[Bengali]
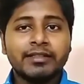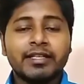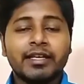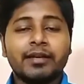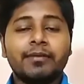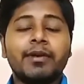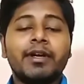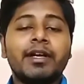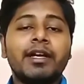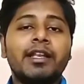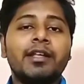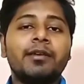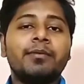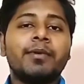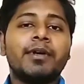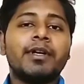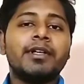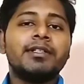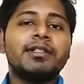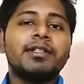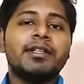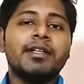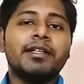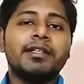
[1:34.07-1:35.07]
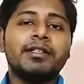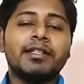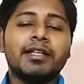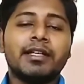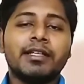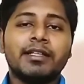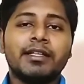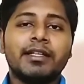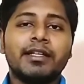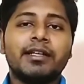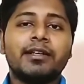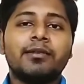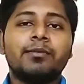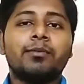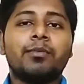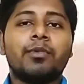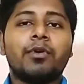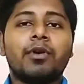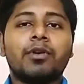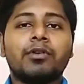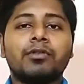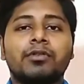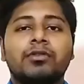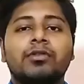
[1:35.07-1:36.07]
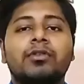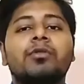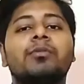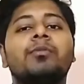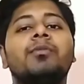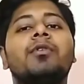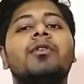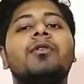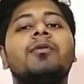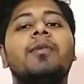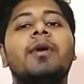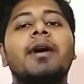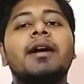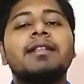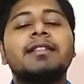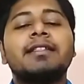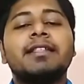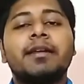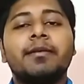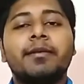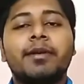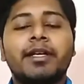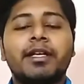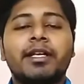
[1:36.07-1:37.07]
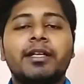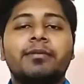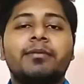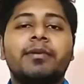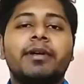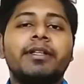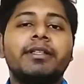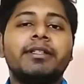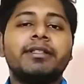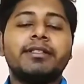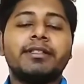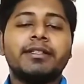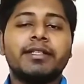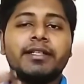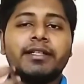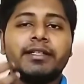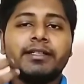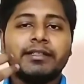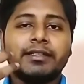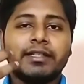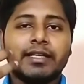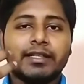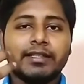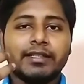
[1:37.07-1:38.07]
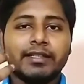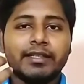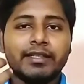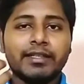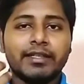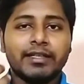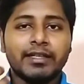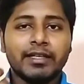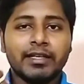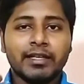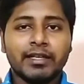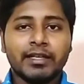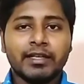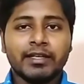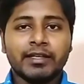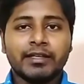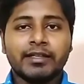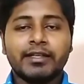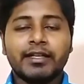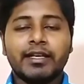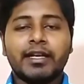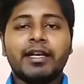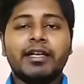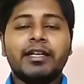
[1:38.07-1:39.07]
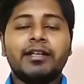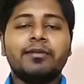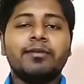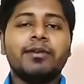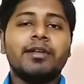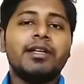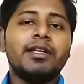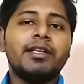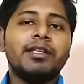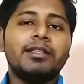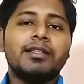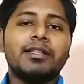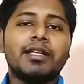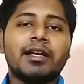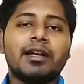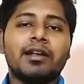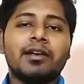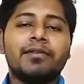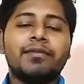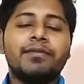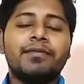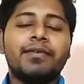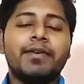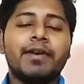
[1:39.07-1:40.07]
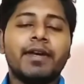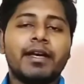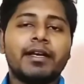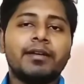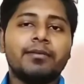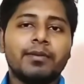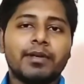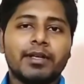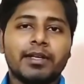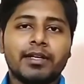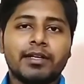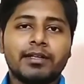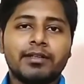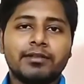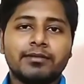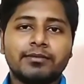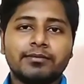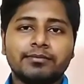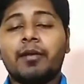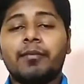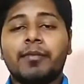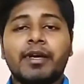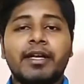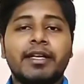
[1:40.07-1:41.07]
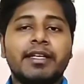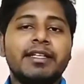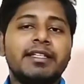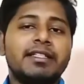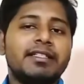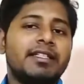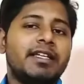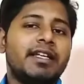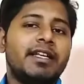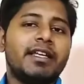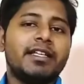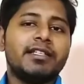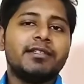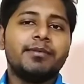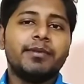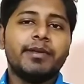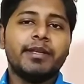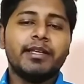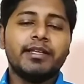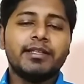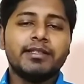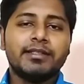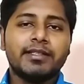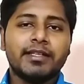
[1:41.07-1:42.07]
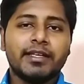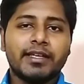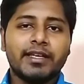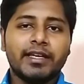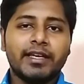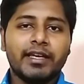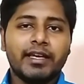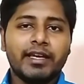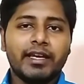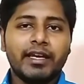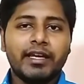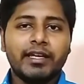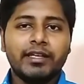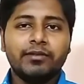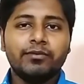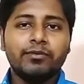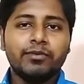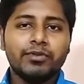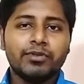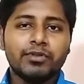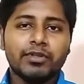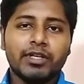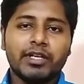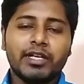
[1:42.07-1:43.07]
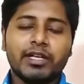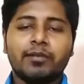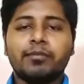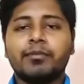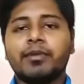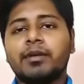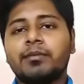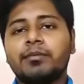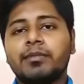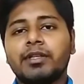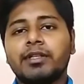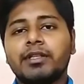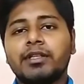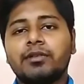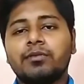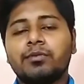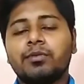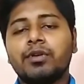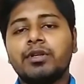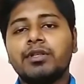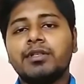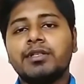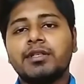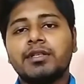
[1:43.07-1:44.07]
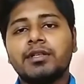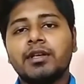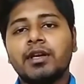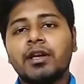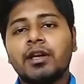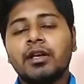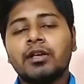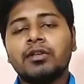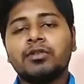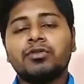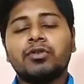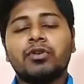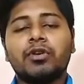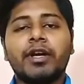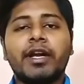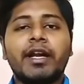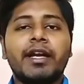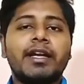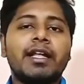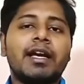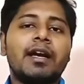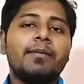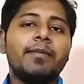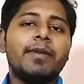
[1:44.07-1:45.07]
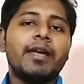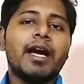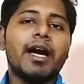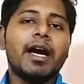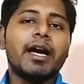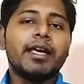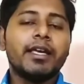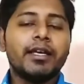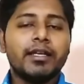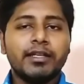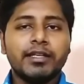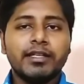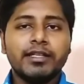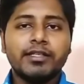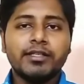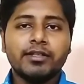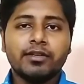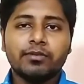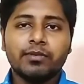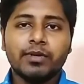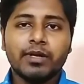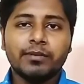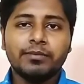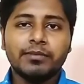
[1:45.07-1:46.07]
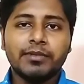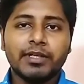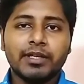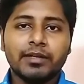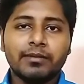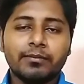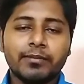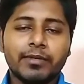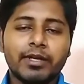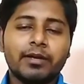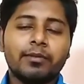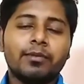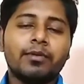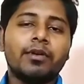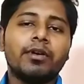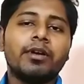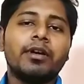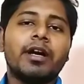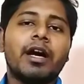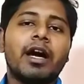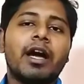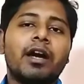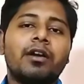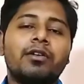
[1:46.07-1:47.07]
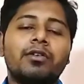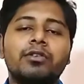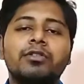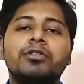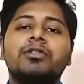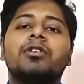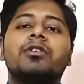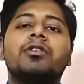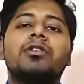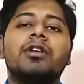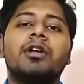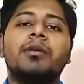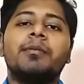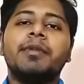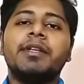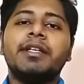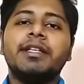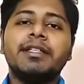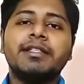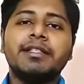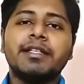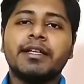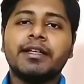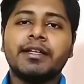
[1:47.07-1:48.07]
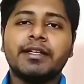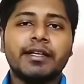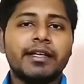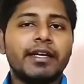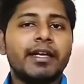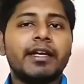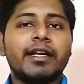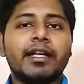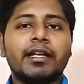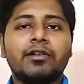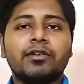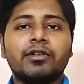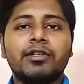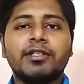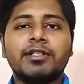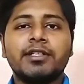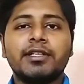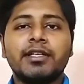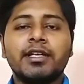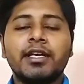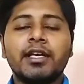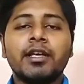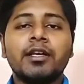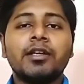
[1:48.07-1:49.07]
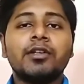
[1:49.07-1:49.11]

সেভেন্টি পারসেন্ট তাদের বক্তব্য বা সেভেন্টি পারসেন্ট তাদের ক্রিয়েটিভিটি তারা ফেক বানায় আমার নিজের এক্সপিরিয়েন্স থেকে এই বিষয়টা আমি আপনাদের বলছি সো এইটা আমি আগে নিজেও ভাবতাম এবং এখন যখন আমি নিজে ক্রিয়েটার হয়েছি